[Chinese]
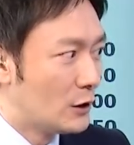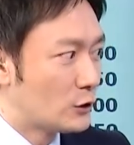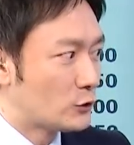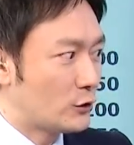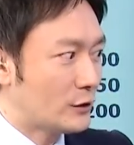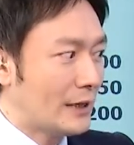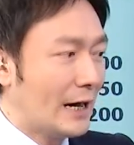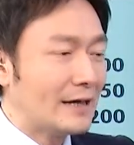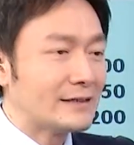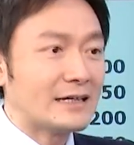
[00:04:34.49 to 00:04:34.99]

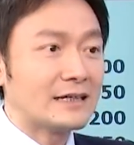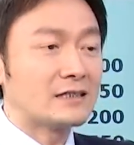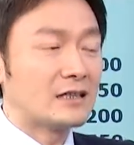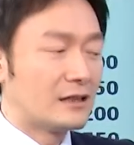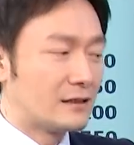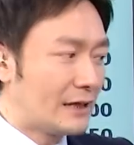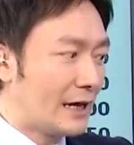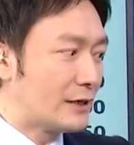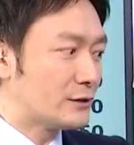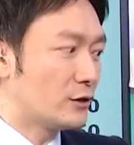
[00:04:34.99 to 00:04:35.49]
所以他也在
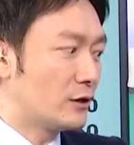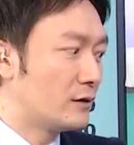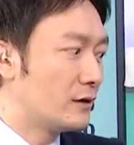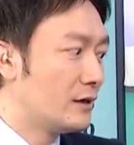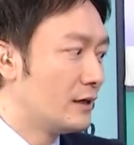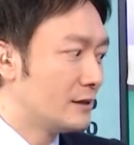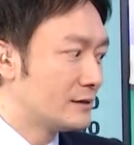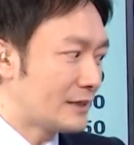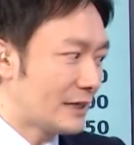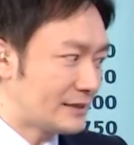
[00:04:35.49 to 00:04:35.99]
等待中。
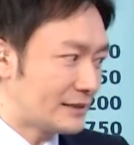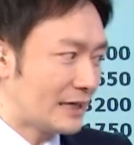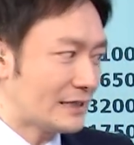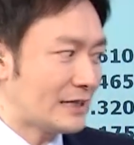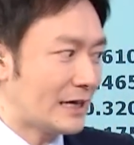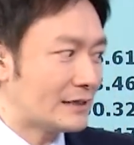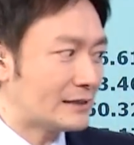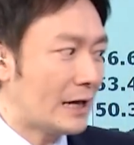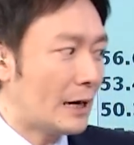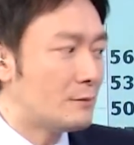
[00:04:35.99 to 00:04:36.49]
再加
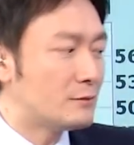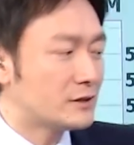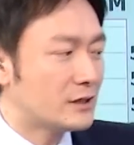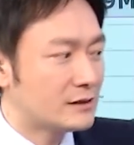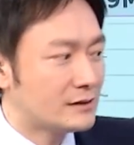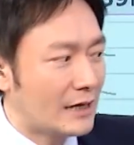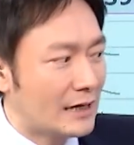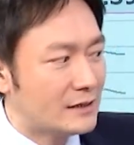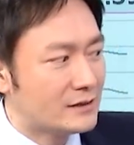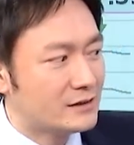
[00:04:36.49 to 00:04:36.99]
上他们现在